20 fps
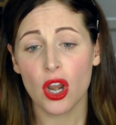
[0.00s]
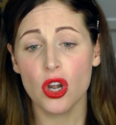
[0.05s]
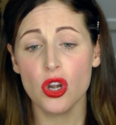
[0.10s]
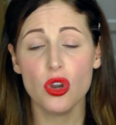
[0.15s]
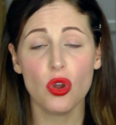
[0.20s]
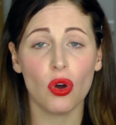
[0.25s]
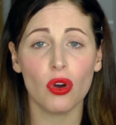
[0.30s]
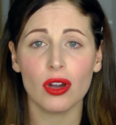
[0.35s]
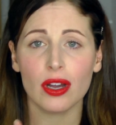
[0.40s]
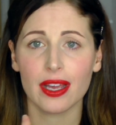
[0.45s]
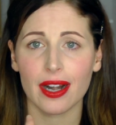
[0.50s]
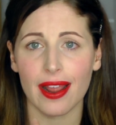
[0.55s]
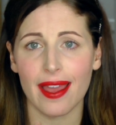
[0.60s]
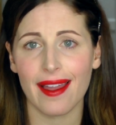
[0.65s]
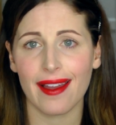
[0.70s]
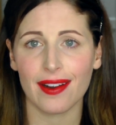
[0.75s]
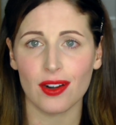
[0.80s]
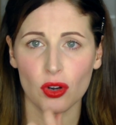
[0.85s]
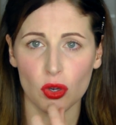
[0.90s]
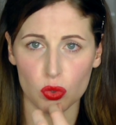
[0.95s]
non
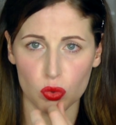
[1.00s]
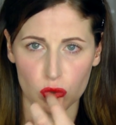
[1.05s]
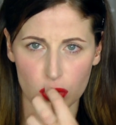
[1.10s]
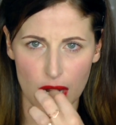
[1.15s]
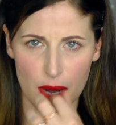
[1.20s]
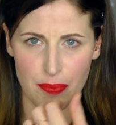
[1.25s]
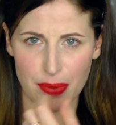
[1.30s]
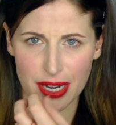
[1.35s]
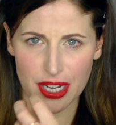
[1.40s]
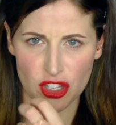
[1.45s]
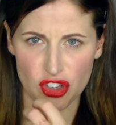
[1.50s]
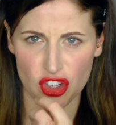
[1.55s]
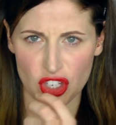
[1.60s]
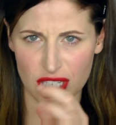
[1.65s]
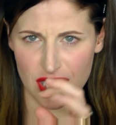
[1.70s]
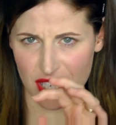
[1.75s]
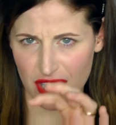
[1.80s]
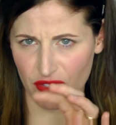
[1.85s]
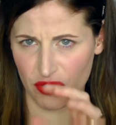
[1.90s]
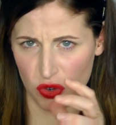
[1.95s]
creano tutte le
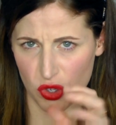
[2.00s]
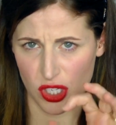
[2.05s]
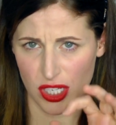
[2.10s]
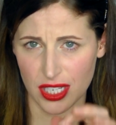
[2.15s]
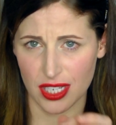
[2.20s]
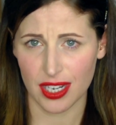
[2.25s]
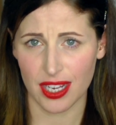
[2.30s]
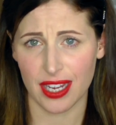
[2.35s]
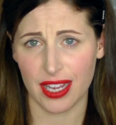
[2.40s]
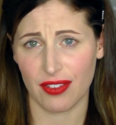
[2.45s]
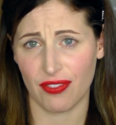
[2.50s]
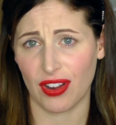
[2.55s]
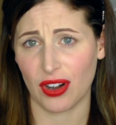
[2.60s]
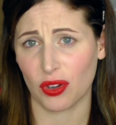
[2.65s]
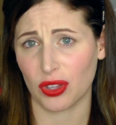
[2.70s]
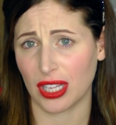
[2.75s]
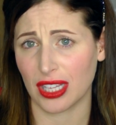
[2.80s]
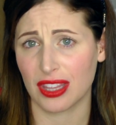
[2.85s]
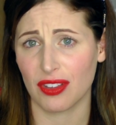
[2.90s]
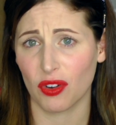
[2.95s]
pellicine schifosine che
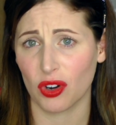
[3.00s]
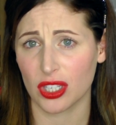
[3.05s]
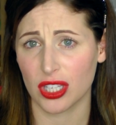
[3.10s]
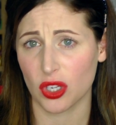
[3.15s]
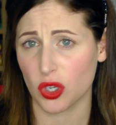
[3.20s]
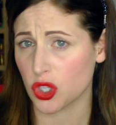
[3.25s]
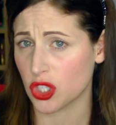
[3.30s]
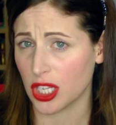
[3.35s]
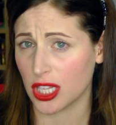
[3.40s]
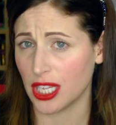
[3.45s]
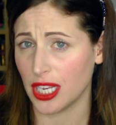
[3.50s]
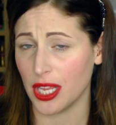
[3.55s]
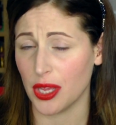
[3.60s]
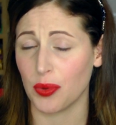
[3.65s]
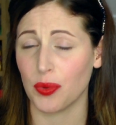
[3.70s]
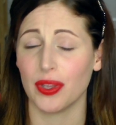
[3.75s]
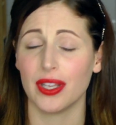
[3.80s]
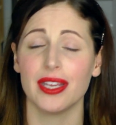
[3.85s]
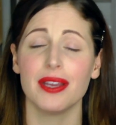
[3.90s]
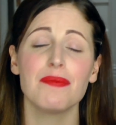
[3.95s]
fanno tante volte rossetti
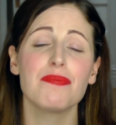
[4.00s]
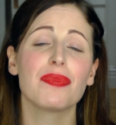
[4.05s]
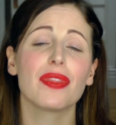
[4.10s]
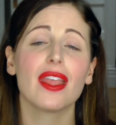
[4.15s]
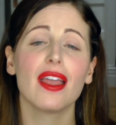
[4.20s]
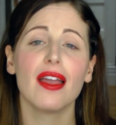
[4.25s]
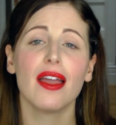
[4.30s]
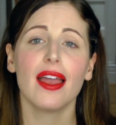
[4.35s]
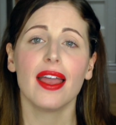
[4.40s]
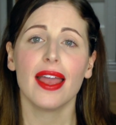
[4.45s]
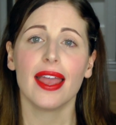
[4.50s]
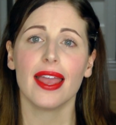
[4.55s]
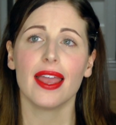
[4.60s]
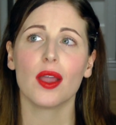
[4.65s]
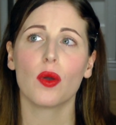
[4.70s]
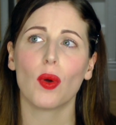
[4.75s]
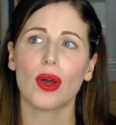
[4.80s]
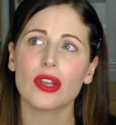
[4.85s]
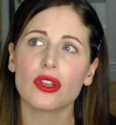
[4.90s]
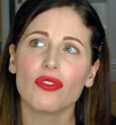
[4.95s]
liquidi
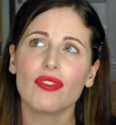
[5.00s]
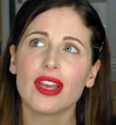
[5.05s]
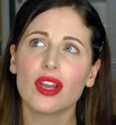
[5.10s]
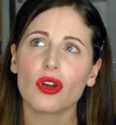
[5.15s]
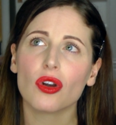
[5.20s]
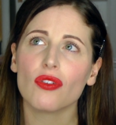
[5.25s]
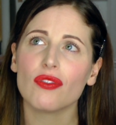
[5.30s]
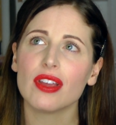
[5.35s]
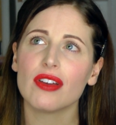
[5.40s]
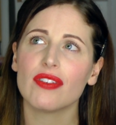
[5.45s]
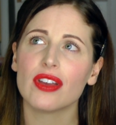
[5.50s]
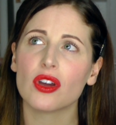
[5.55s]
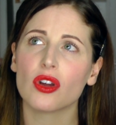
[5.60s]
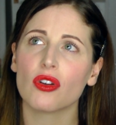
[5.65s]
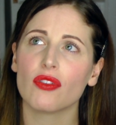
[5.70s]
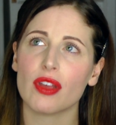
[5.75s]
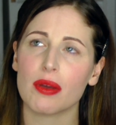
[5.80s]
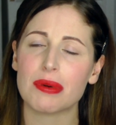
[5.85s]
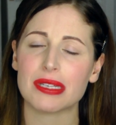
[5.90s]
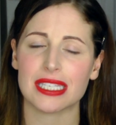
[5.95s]
e quando vengono via
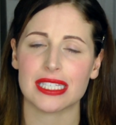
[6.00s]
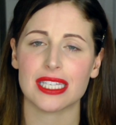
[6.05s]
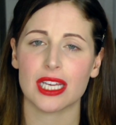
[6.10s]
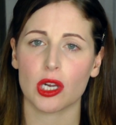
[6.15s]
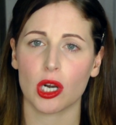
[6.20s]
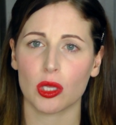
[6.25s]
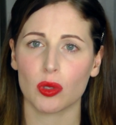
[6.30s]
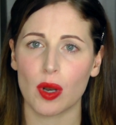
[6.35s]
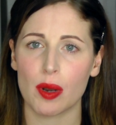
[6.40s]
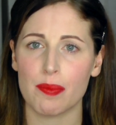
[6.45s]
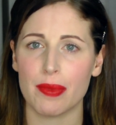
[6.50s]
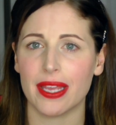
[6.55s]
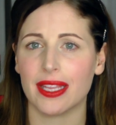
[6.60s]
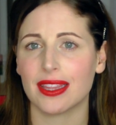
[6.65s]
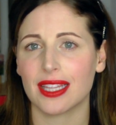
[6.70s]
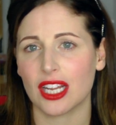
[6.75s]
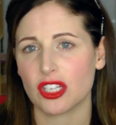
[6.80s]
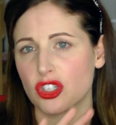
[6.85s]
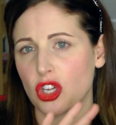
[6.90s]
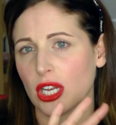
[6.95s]
vengono via abbastanza
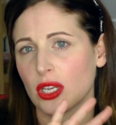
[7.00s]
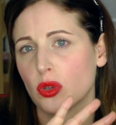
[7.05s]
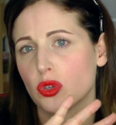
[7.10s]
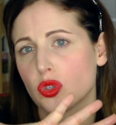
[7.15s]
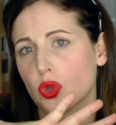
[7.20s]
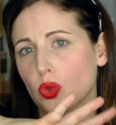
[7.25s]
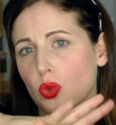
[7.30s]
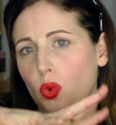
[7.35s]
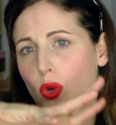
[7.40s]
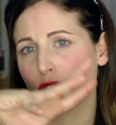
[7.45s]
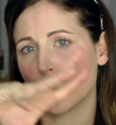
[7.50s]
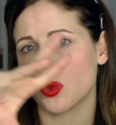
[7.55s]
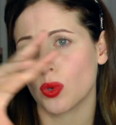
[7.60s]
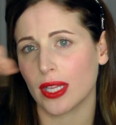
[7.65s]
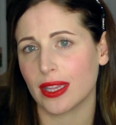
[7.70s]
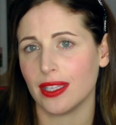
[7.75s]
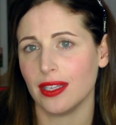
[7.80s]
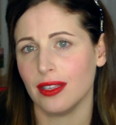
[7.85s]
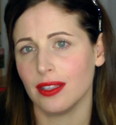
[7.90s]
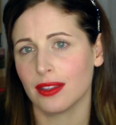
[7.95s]
gradualmente lasciando sotto quasi
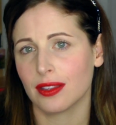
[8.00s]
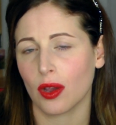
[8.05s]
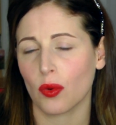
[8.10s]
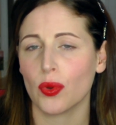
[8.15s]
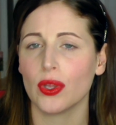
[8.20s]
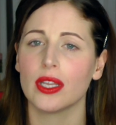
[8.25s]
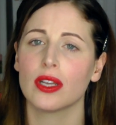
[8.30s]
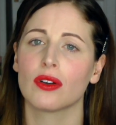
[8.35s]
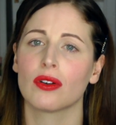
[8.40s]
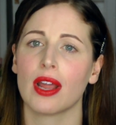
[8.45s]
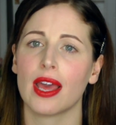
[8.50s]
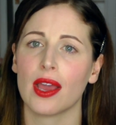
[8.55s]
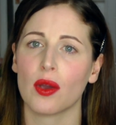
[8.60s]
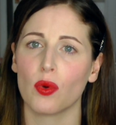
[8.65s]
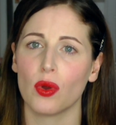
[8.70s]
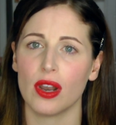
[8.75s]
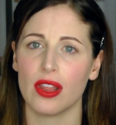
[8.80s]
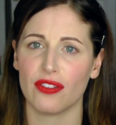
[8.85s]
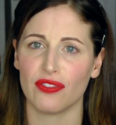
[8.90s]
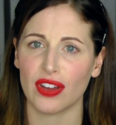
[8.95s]
una tinta quindi non
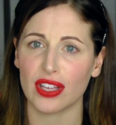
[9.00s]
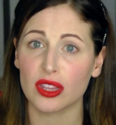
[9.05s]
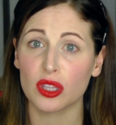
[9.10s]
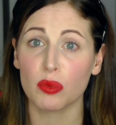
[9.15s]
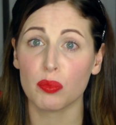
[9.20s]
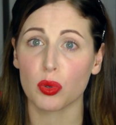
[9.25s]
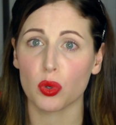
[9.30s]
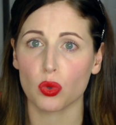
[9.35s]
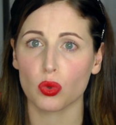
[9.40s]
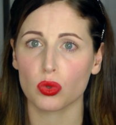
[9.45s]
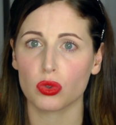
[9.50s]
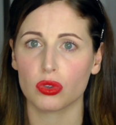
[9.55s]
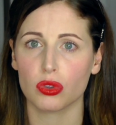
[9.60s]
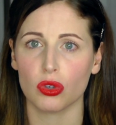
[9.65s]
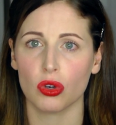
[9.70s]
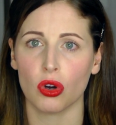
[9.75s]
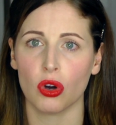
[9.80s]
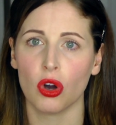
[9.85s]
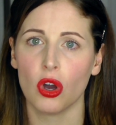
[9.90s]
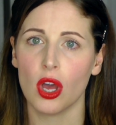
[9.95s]
è quell'effetto
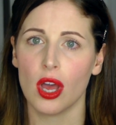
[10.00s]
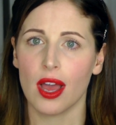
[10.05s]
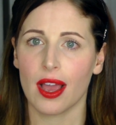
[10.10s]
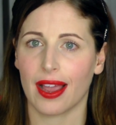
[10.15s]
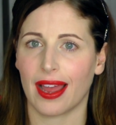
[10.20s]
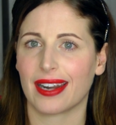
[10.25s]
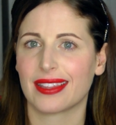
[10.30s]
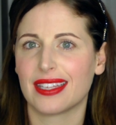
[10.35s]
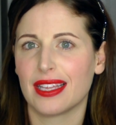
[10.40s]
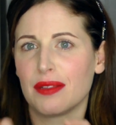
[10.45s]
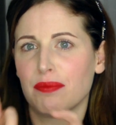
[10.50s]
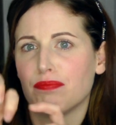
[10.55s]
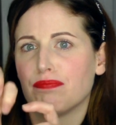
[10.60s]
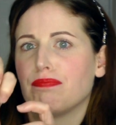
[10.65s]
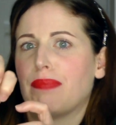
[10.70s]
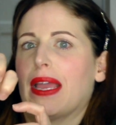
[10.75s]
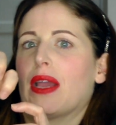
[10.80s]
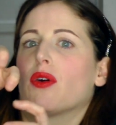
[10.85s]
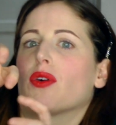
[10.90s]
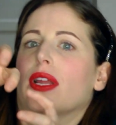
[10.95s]
brutto carta
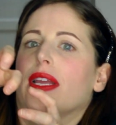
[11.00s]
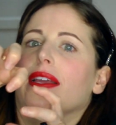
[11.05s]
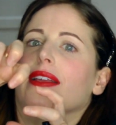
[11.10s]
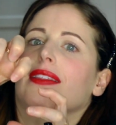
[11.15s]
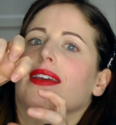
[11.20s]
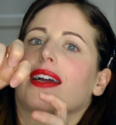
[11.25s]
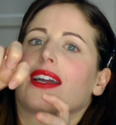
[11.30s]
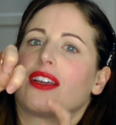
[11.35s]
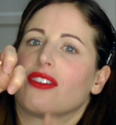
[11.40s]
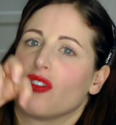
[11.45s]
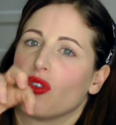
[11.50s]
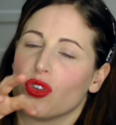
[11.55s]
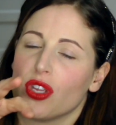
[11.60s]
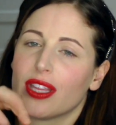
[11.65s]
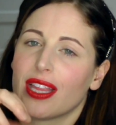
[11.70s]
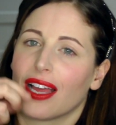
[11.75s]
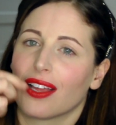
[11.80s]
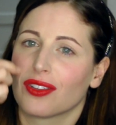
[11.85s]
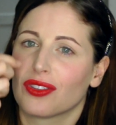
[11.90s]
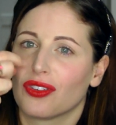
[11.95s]
impecorita che
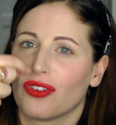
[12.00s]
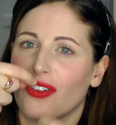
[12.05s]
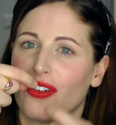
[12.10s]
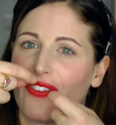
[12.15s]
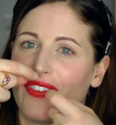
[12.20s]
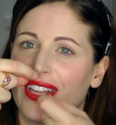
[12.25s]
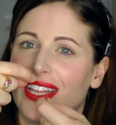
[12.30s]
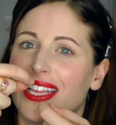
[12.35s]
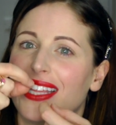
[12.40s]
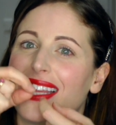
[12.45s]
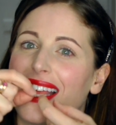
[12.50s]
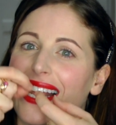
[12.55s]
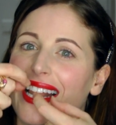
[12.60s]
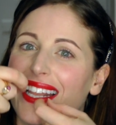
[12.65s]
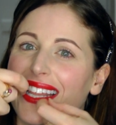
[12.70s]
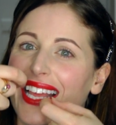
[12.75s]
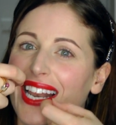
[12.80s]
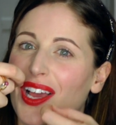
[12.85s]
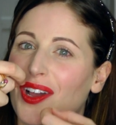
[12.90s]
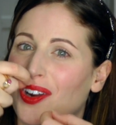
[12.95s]
ogni tanto vedi
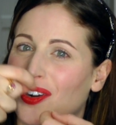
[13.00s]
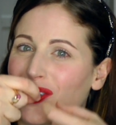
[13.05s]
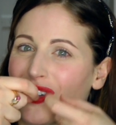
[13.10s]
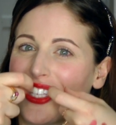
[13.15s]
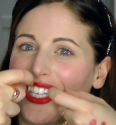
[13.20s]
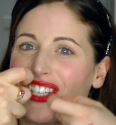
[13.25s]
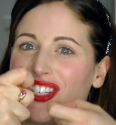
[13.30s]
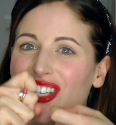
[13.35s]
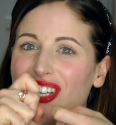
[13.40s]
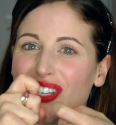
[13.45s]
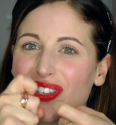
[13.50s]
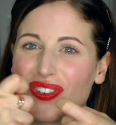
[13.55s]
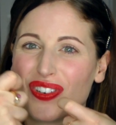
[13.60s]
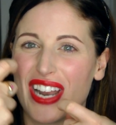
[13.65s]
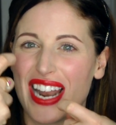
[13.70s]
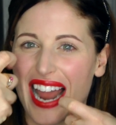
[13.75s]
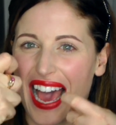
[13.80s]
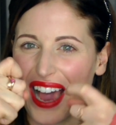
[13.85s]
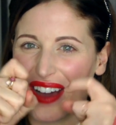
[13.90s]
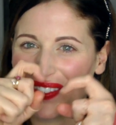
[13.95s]
del, delle crosticine
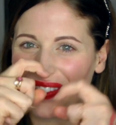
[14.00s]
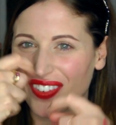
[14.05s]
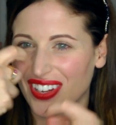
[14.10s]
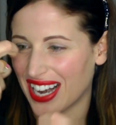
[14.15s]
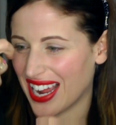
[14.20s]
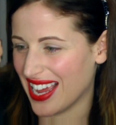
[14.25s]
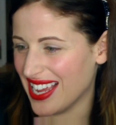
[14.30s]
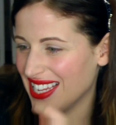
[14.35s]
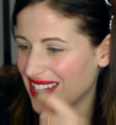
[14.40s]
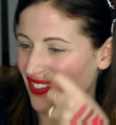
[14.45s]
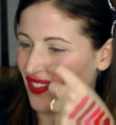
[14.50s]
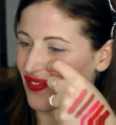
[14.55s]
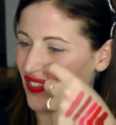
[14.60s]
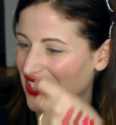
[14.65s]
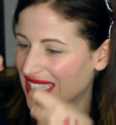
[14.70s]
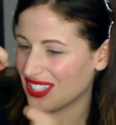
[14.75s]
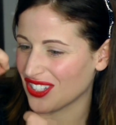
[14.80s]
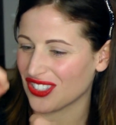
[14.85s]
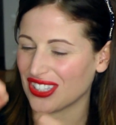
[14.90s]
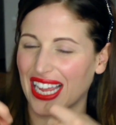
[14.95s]
sulle labbra e un
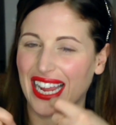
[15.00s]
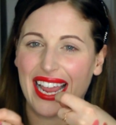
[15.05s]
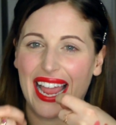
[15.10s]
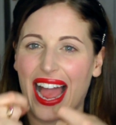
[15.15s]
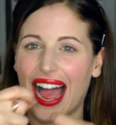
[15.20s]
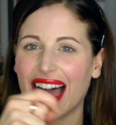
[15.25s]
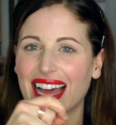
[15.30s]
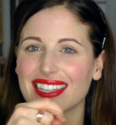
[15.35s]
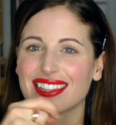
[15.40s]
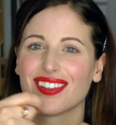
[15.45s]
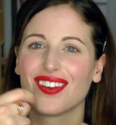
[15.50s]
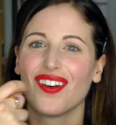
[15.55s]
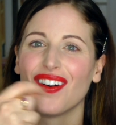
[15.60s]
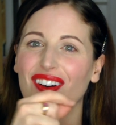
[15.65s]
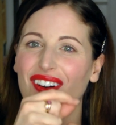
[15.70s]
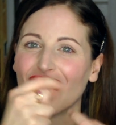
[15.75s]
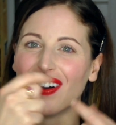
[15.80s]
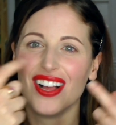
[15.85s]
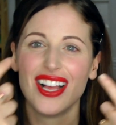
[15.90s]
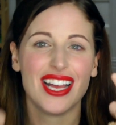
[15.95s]
pezzo
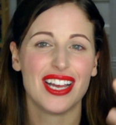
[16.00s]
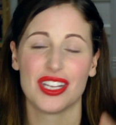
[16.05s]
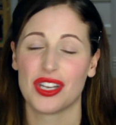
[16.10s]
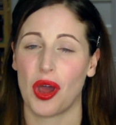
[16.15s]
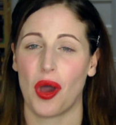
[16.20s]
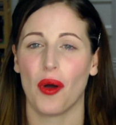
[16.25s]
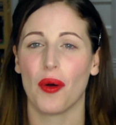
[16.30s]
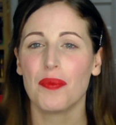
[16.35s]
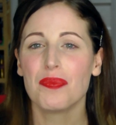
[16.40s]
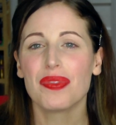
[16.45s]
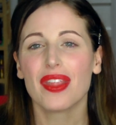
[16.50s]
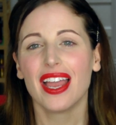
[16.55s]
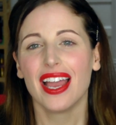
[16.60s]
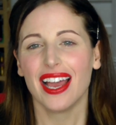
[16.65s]
staccato no